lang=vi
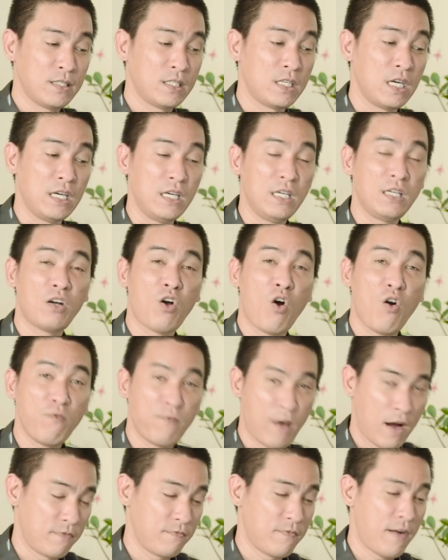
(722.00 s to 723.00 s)
chỉ có
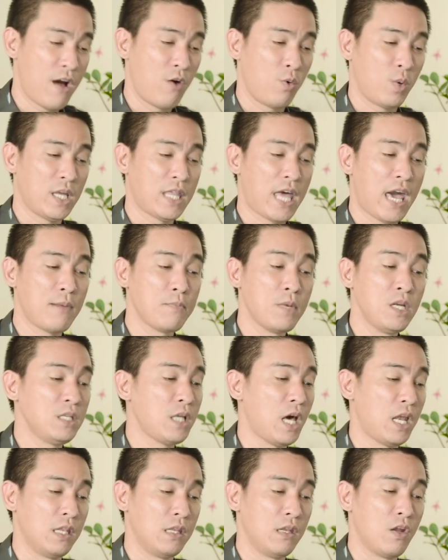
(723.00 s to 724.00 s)
vận vào cái tháng bính
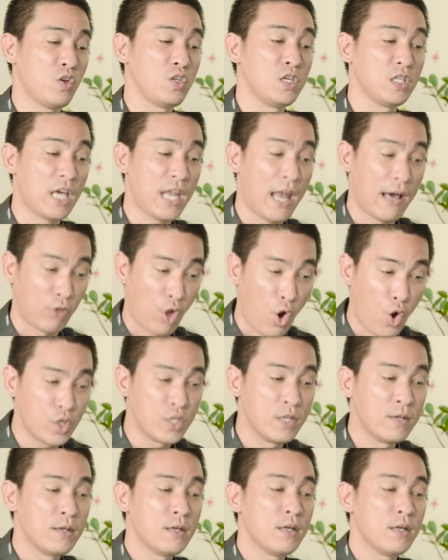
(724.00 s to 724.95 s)
thìn nó như thế nào thôi